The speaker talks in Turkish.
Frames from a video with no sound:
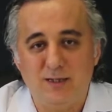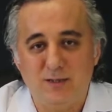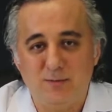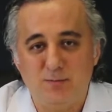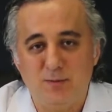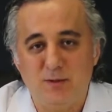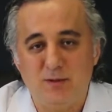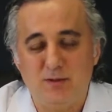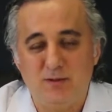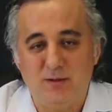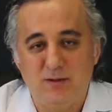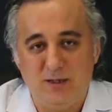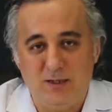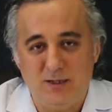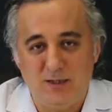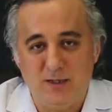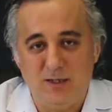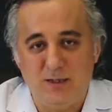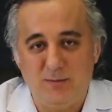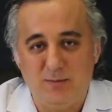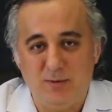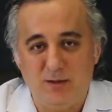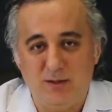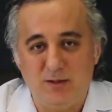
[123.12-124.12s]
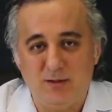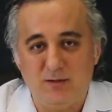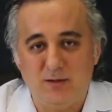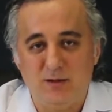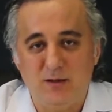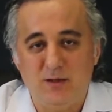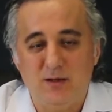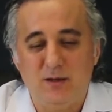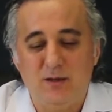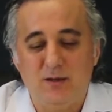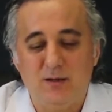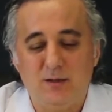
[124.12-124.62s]
tespit edilebilir.
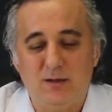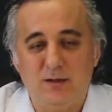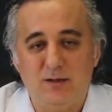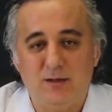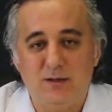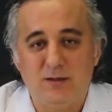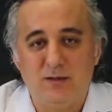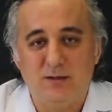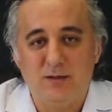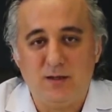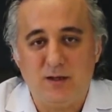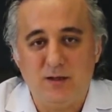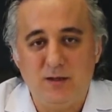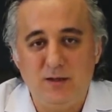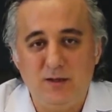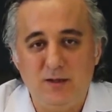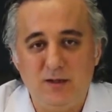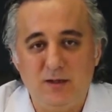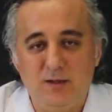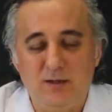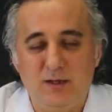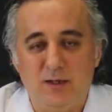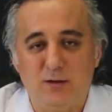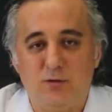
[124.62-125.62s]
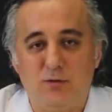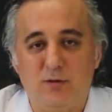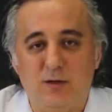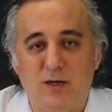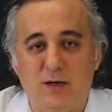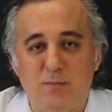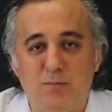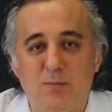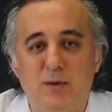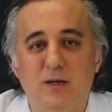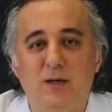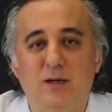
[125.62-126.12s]
E, tanıyı net
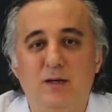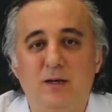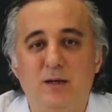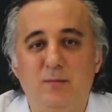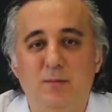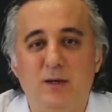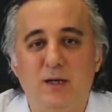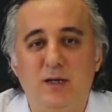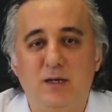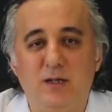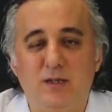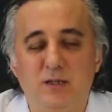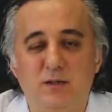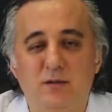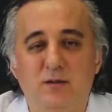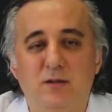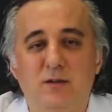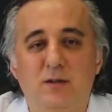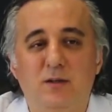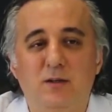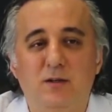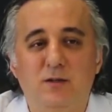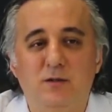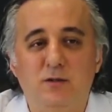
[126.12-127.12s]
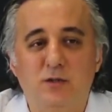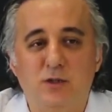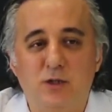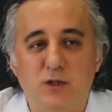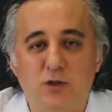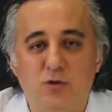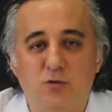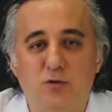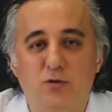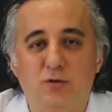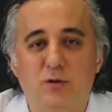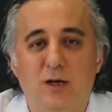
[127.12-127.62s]
olarak belirlemek için
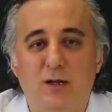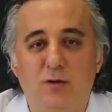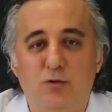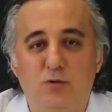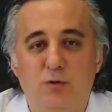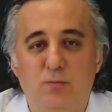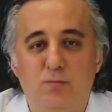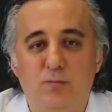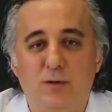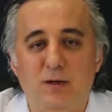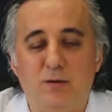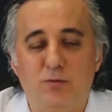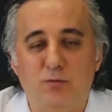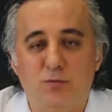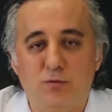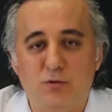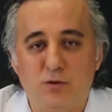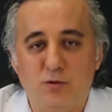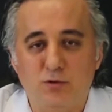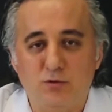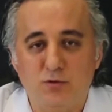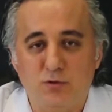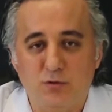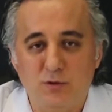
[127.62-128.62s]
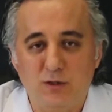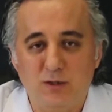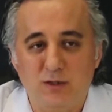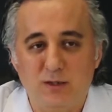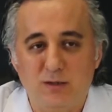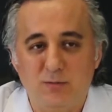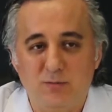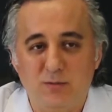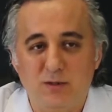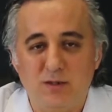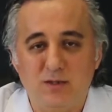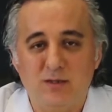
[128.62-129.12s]
skrotal doppler ultrason
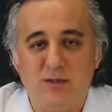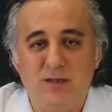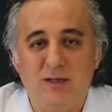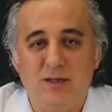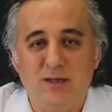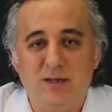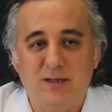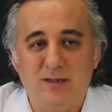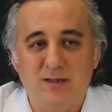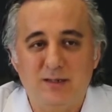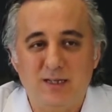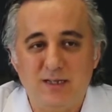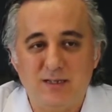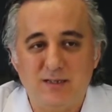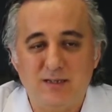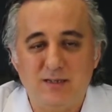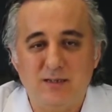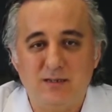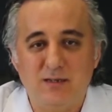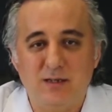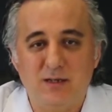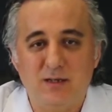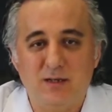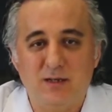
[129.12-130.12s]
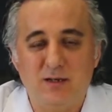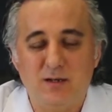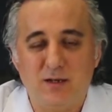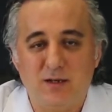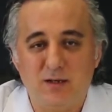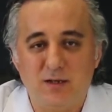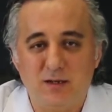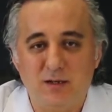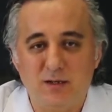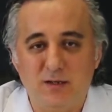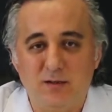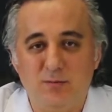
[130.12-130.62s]
dediğimiz testisteki
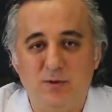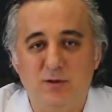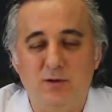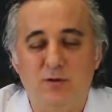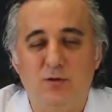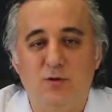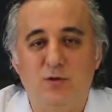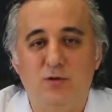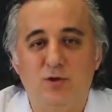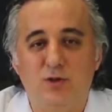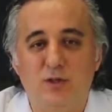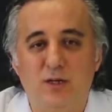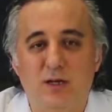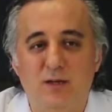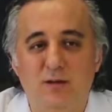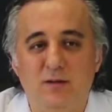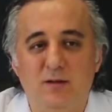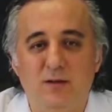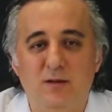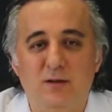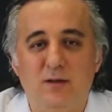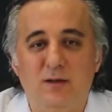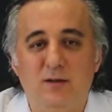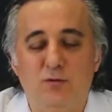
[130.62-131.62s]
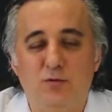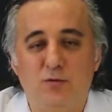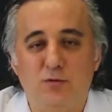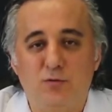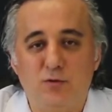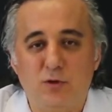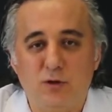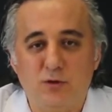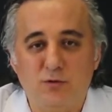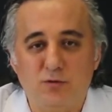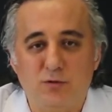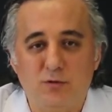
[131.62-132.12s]
kan akımını ölçen
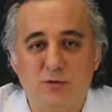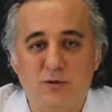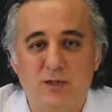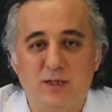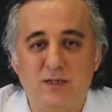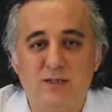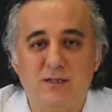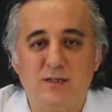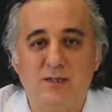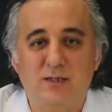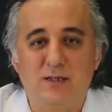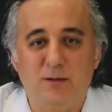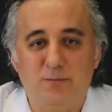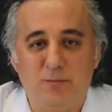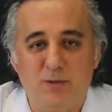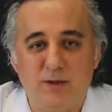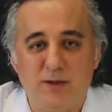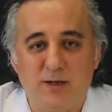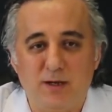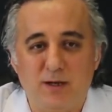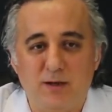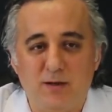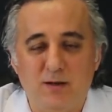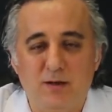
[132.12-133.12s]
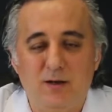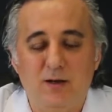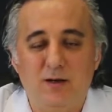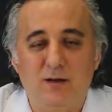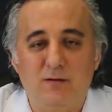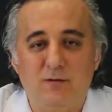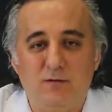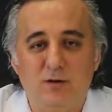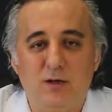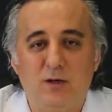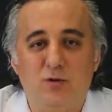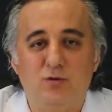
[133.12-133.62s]
ultrason testi yapılarak
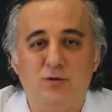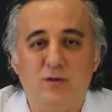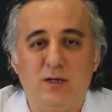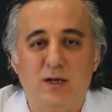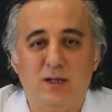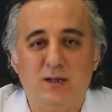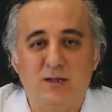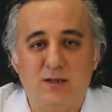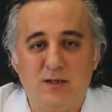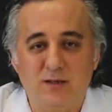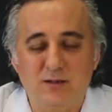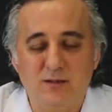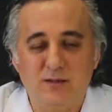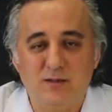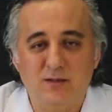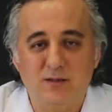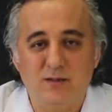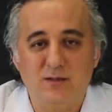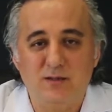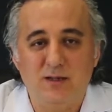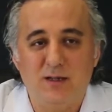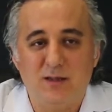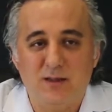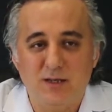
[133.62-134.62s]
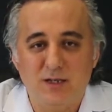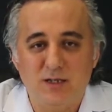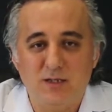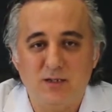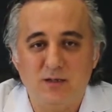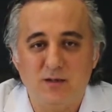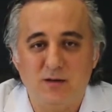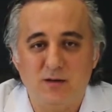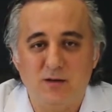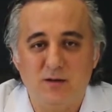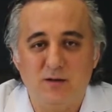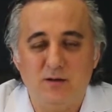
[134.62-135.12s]
varikosel tanısı
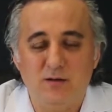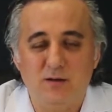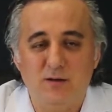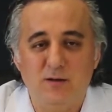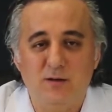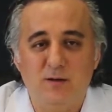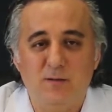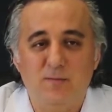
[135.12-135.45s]
netleştirilir.